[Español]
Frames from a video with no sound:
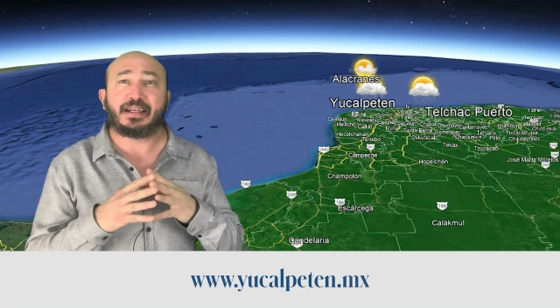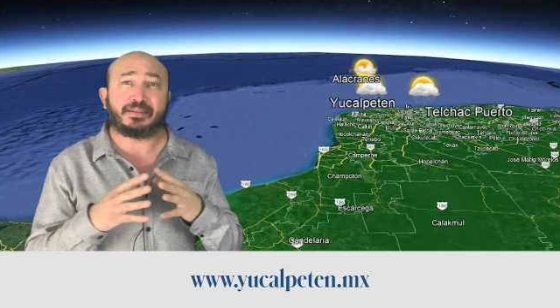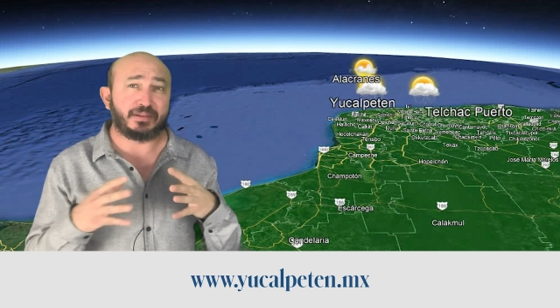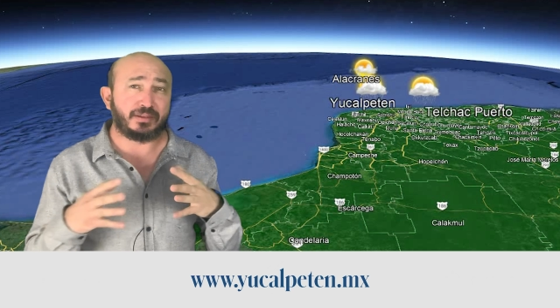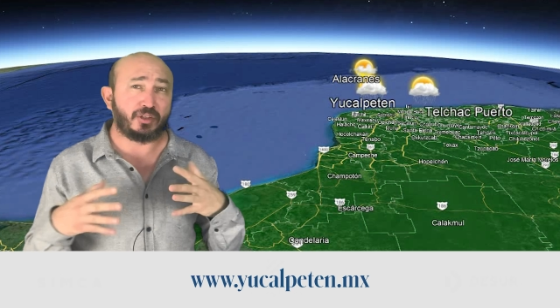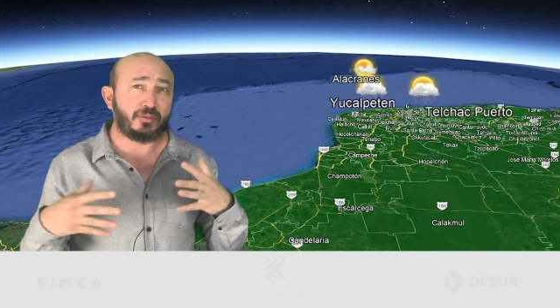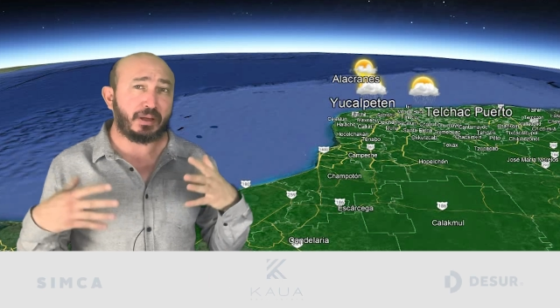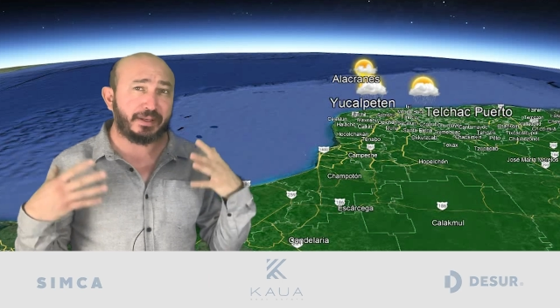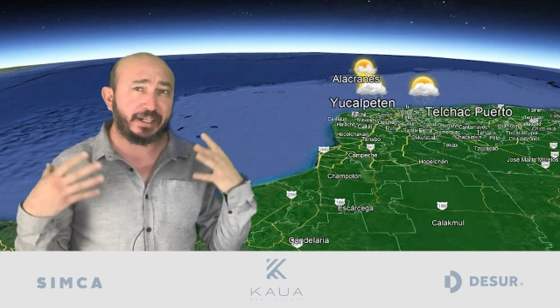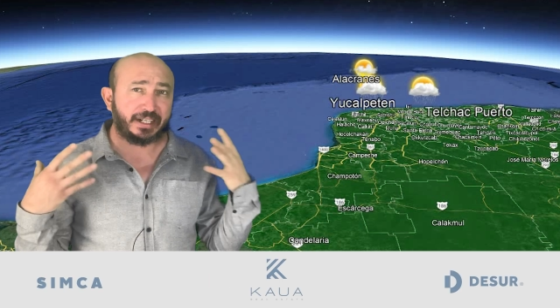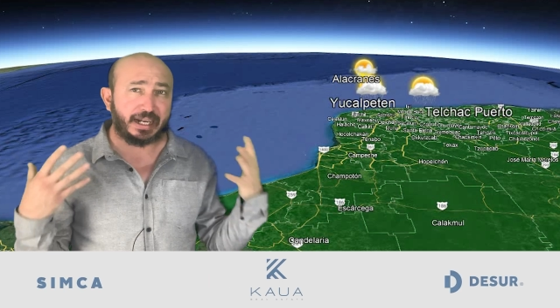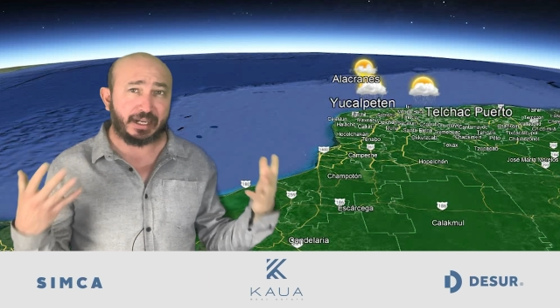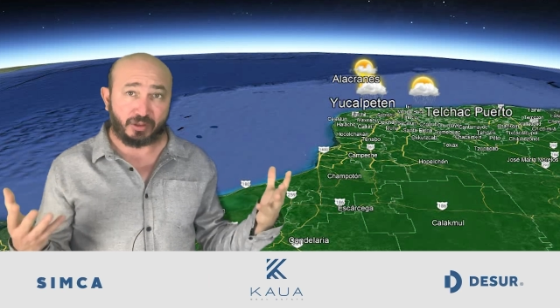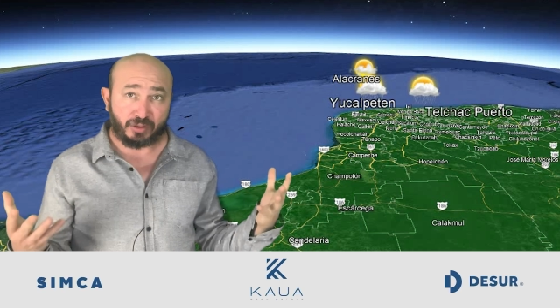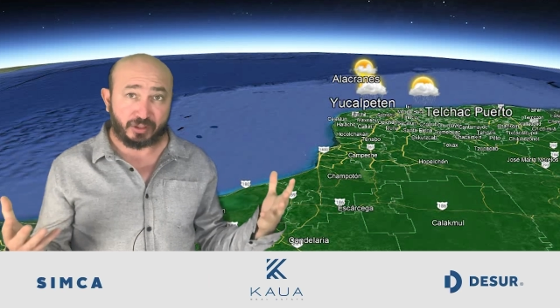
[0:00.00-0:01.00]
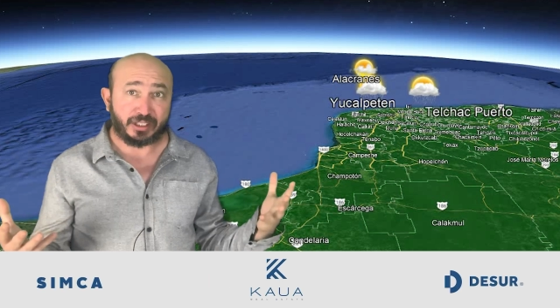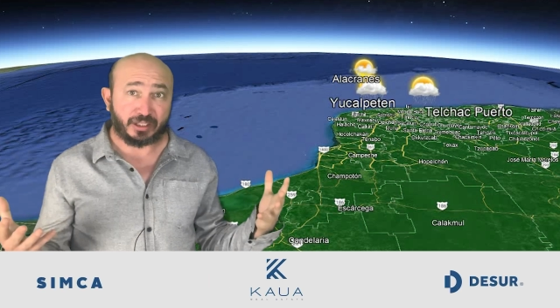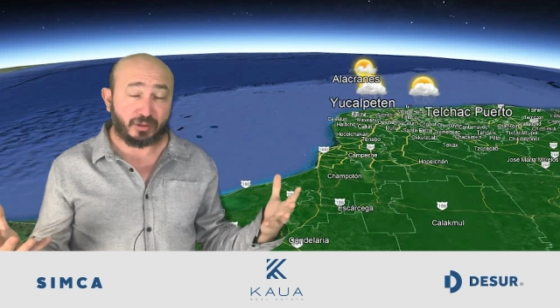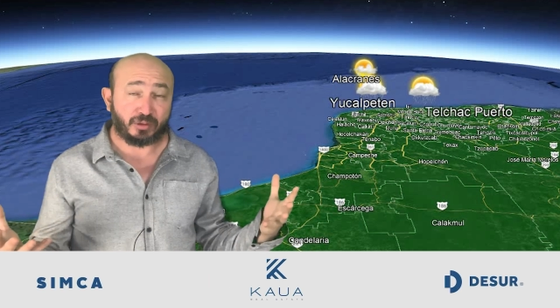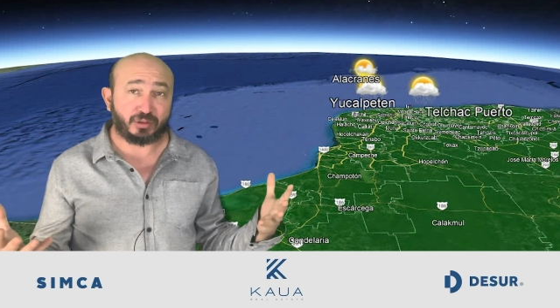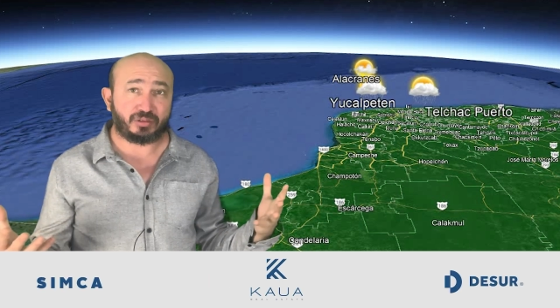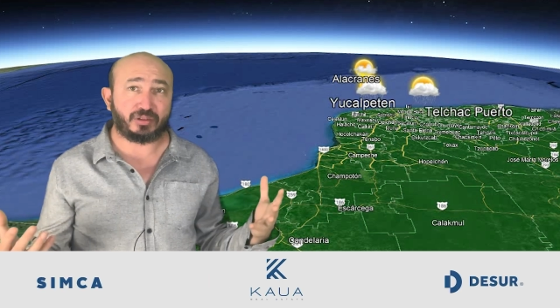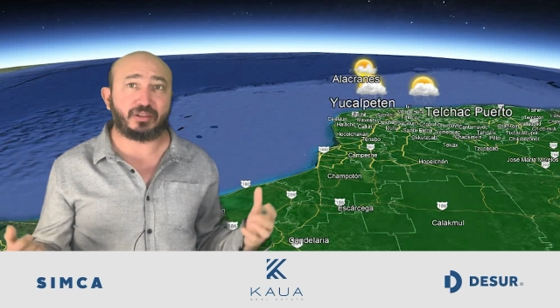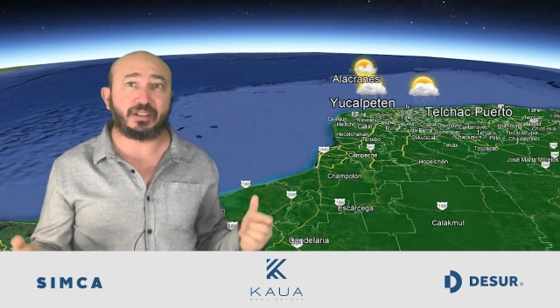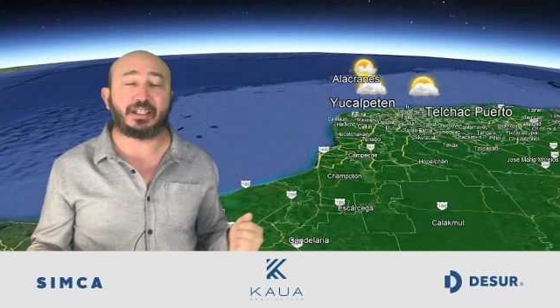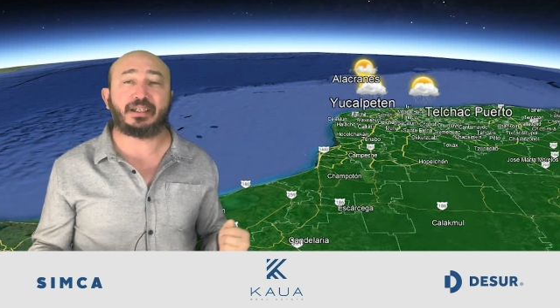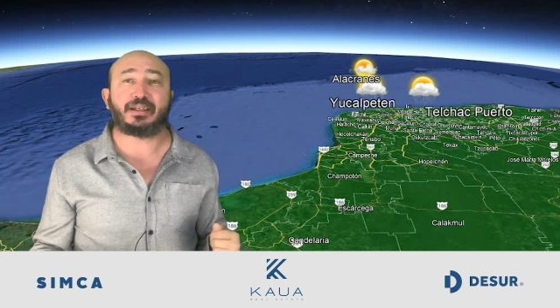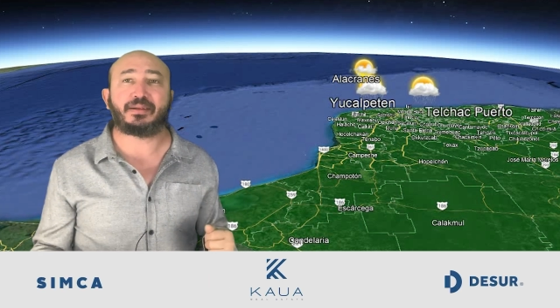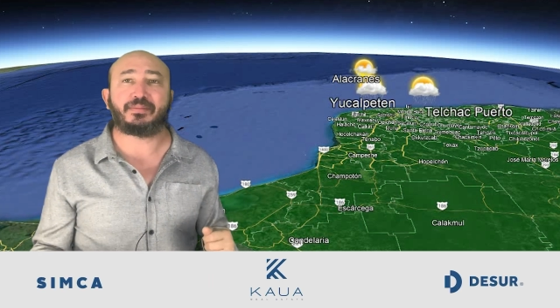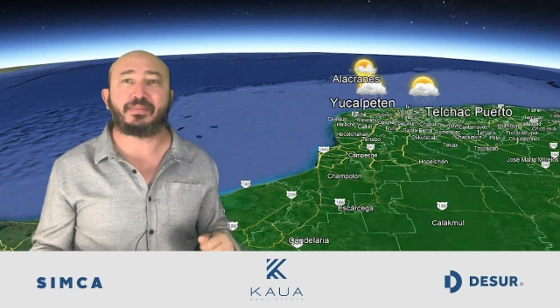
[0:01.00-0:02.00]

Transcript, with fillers: No va a haber calor incluso, eh,